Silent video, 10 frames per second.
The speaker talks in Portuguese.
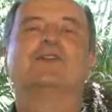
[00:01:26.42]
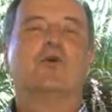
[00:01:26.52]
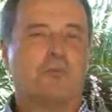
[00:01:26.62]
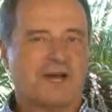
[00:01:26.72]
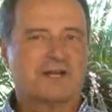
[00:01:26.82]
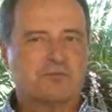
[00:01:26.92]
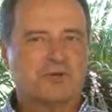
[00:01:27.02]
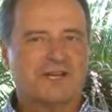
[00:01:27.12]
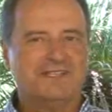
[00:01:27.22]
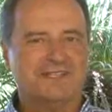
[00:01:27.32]
E não para
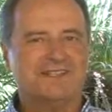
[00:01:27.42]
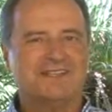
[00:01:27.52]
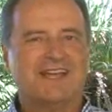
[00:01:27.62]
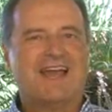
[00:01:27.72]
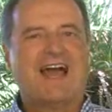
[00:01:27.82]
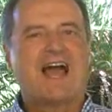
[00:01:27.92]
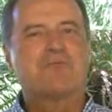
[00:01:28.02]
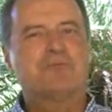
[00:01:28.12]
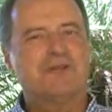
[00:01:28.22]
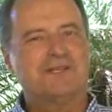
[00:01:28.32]
por aí, hein?
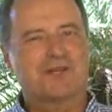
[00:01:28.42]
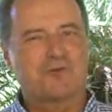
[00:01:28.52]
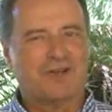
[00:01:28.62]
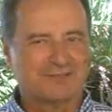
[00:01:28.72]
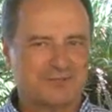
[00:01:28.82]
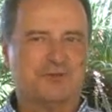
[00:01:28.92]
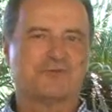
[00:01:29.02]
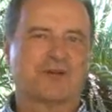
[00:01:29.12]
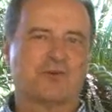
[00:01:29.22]
Aprenda com a Silvia